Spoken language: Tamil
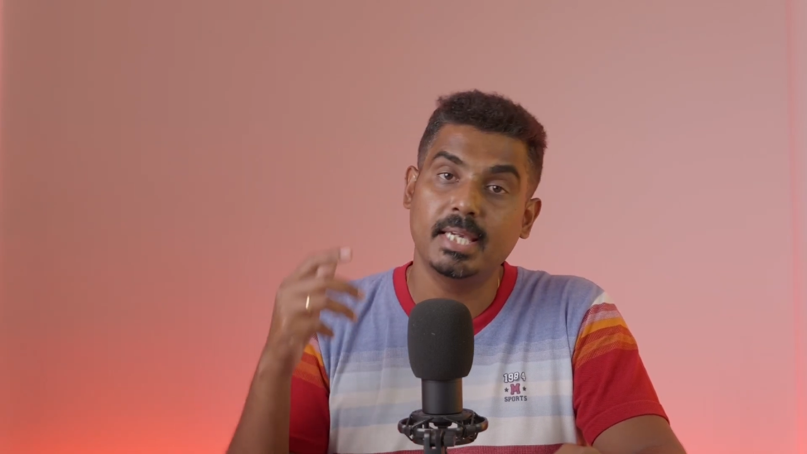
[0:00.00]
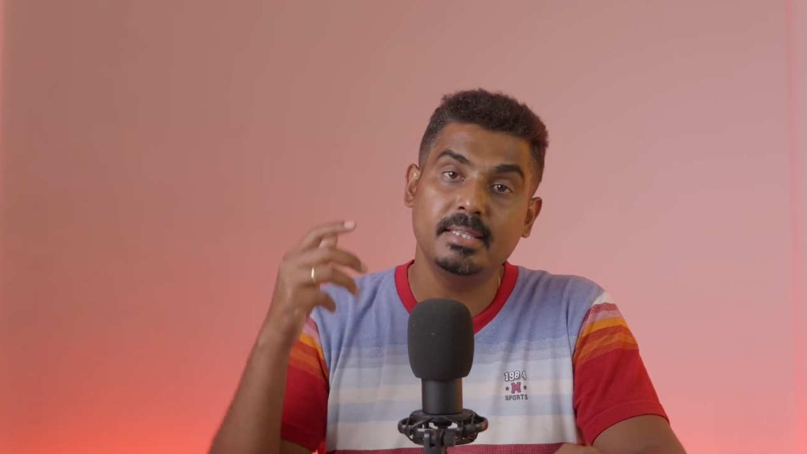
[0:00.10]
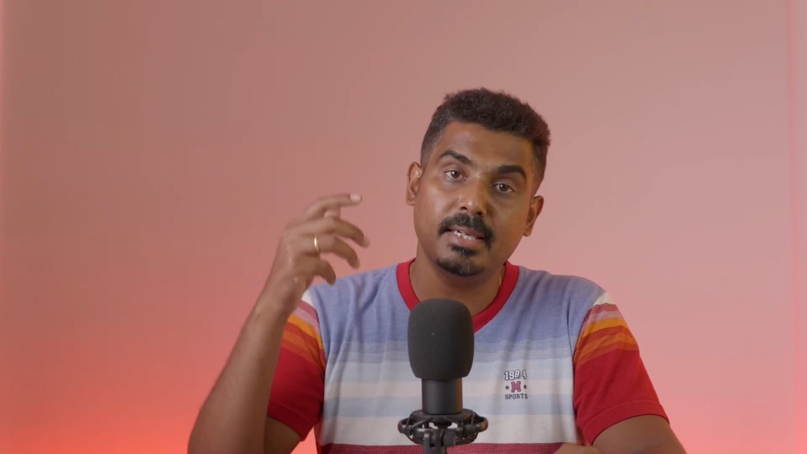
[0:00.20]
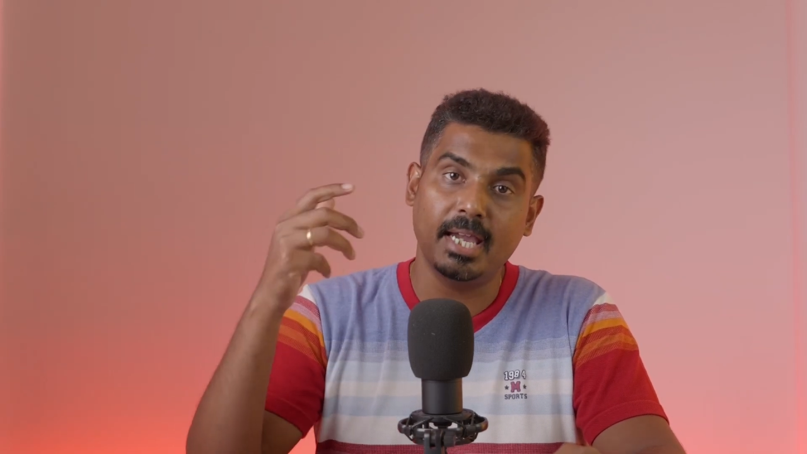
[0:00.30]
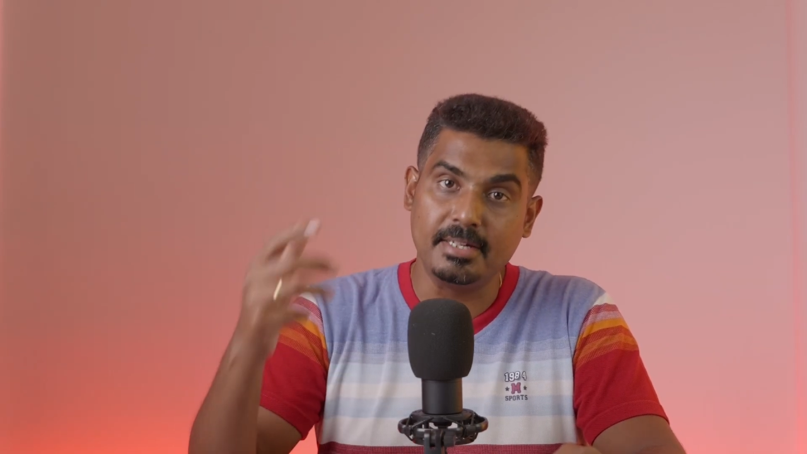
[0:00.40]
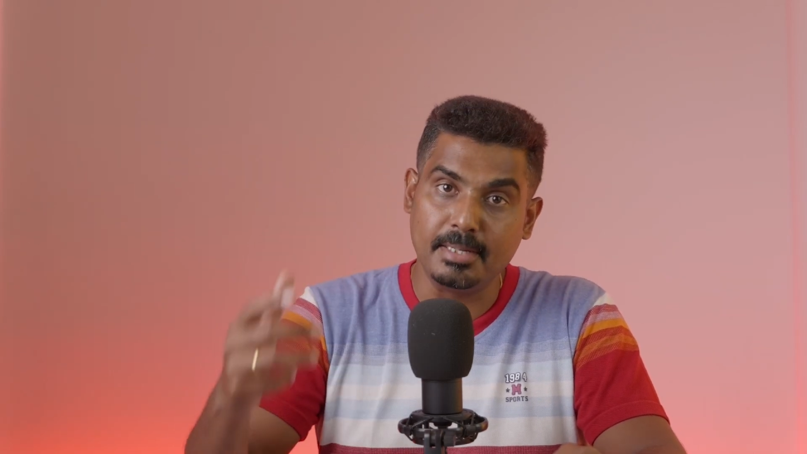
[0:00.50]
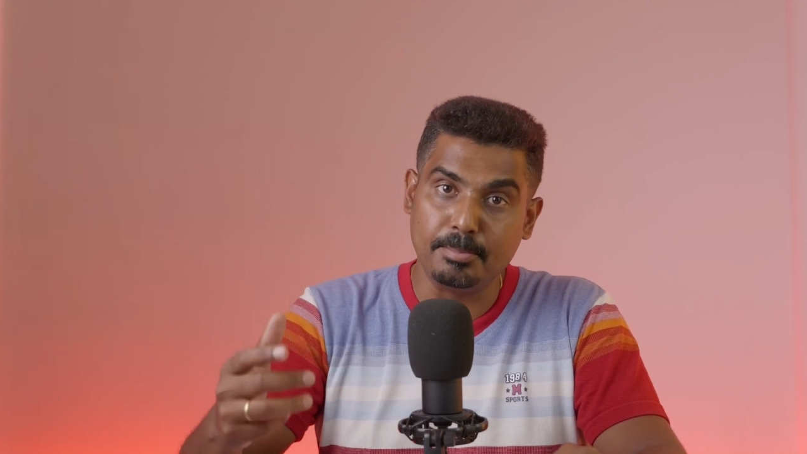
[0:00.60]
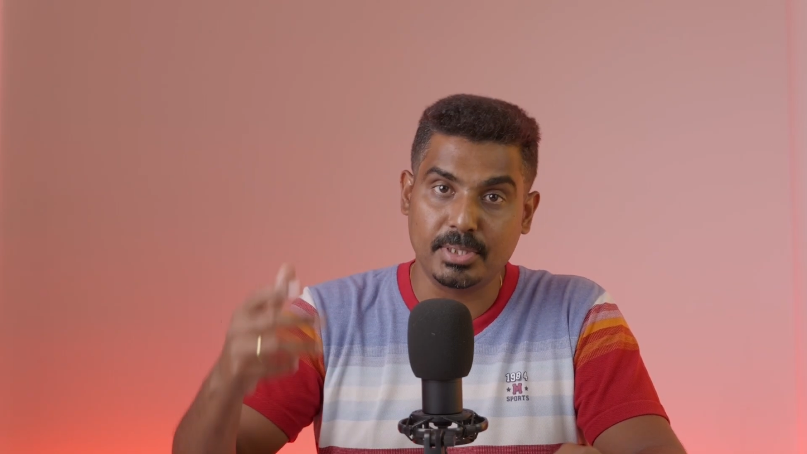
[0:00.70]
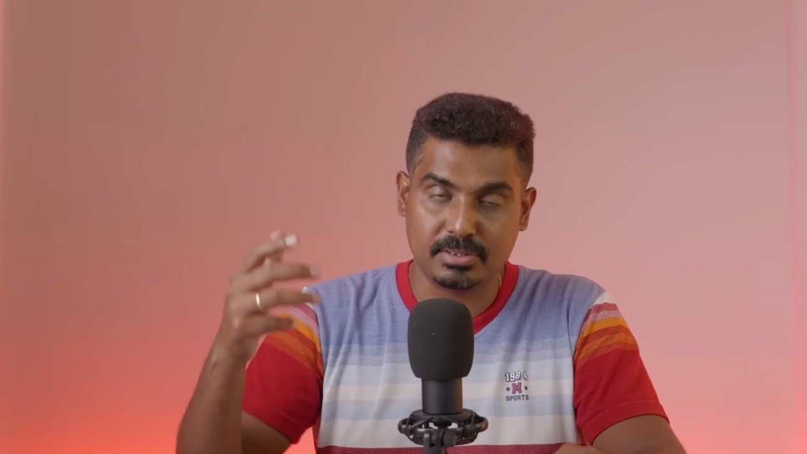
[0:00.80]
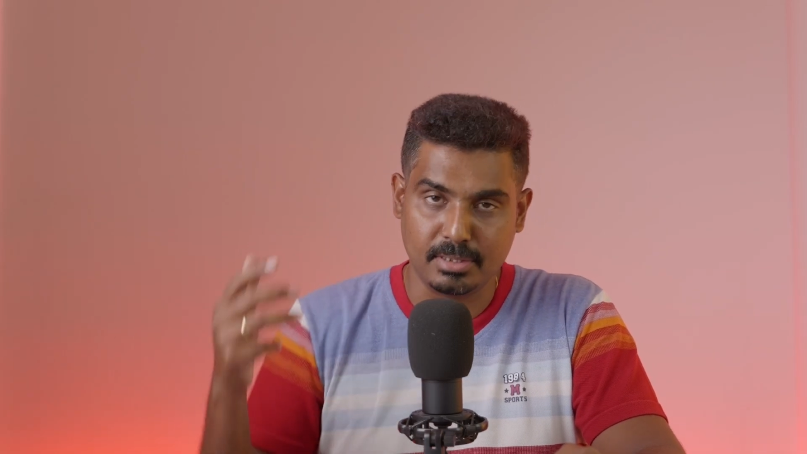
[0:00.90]
இது
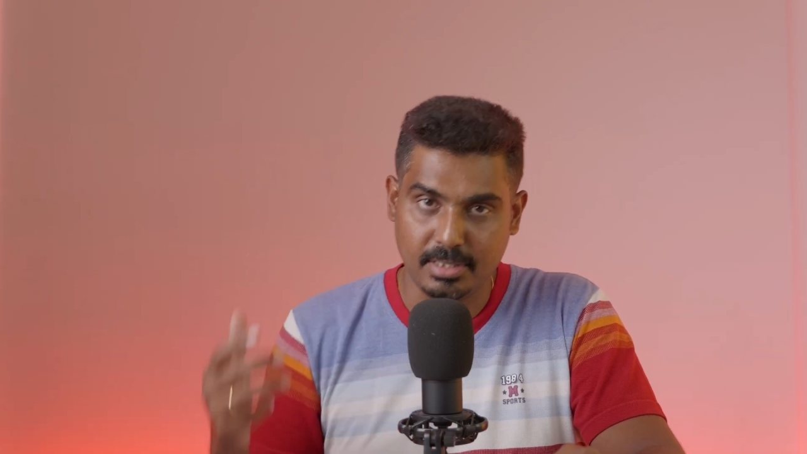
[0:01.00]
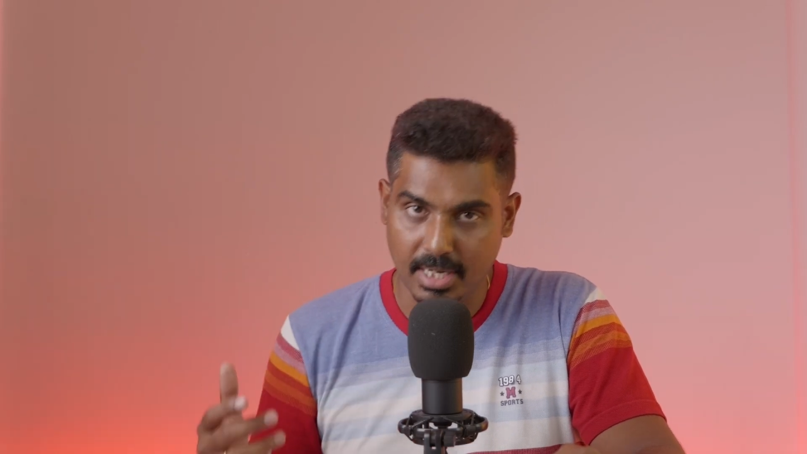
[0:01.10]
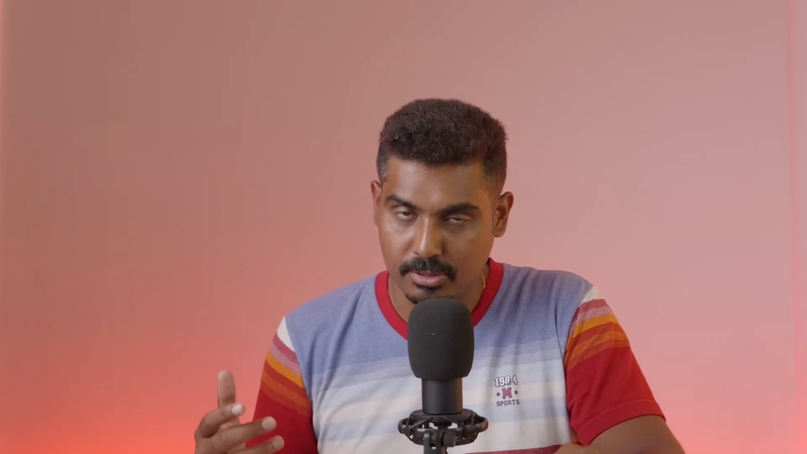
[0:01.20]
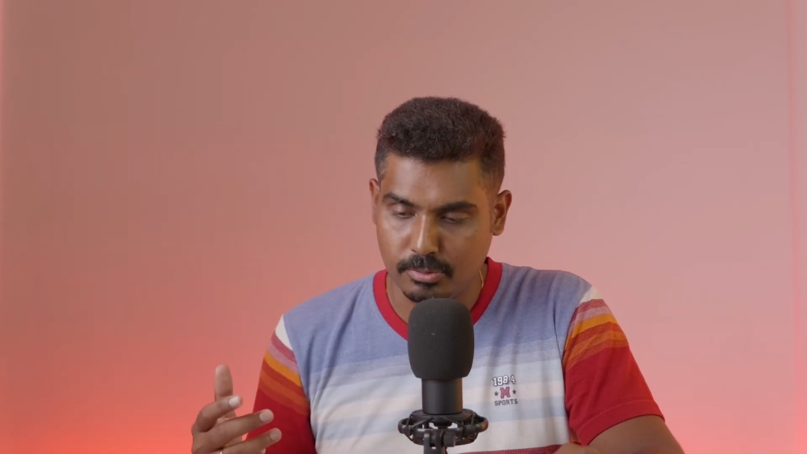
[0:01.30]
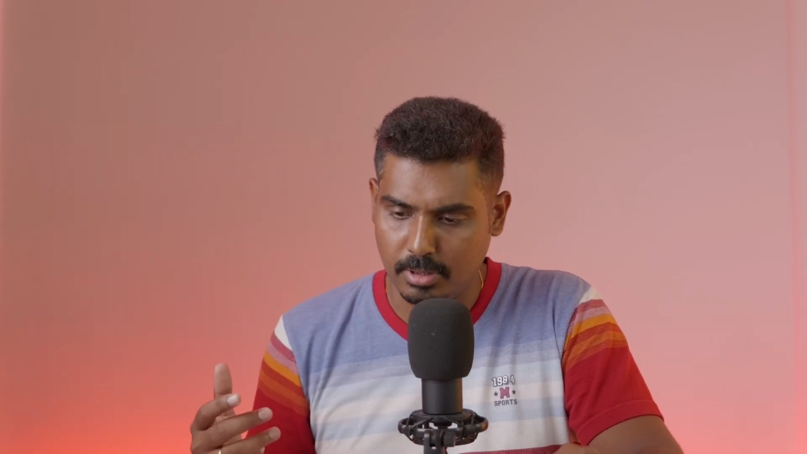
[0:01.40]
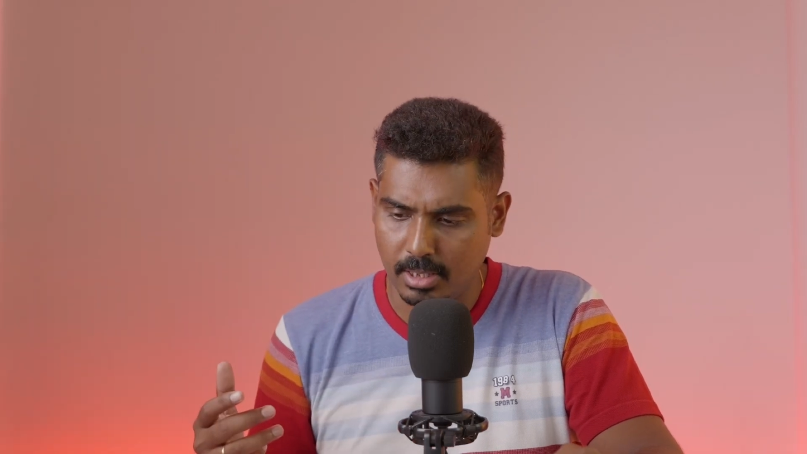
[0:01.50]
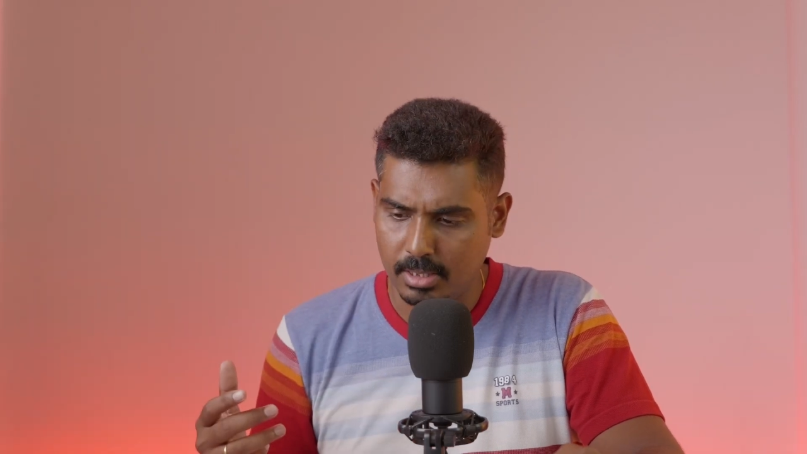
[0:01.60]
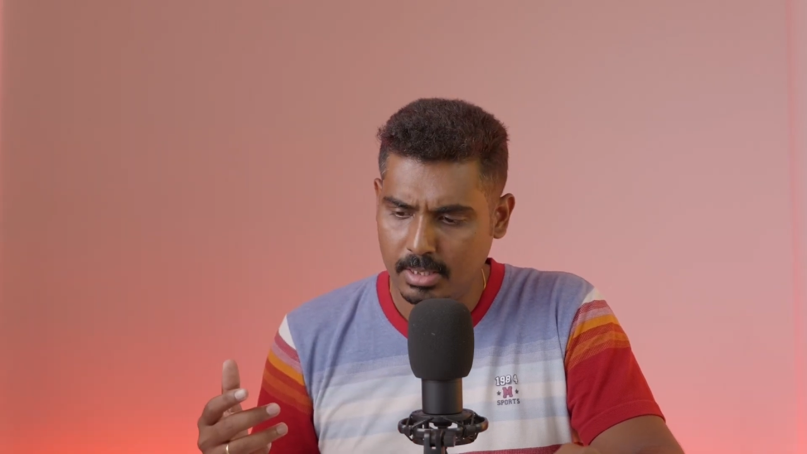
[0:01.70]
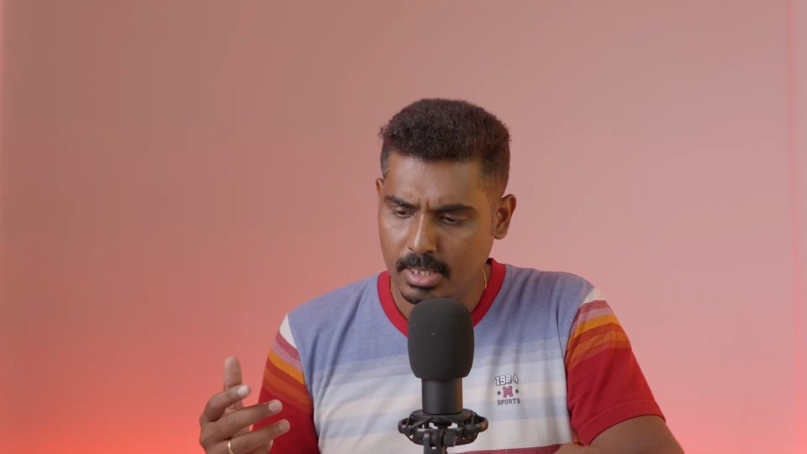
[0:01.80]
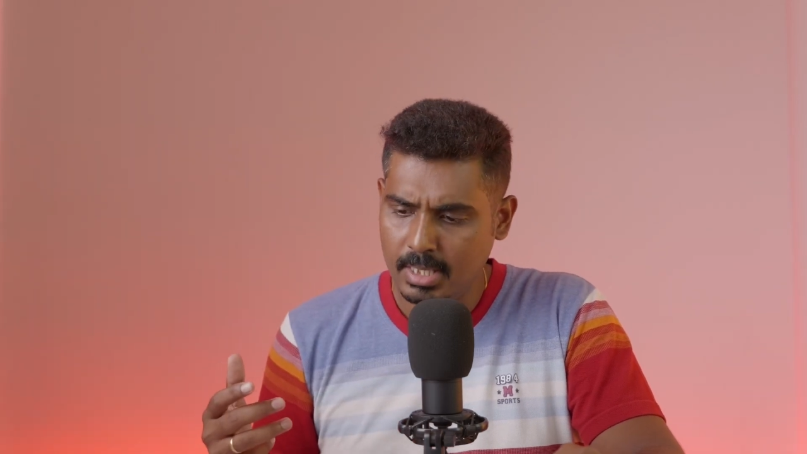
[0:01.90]
எயிட்டீன் பர்சன்ட் கிரேன்னு சொல்கிறாங்க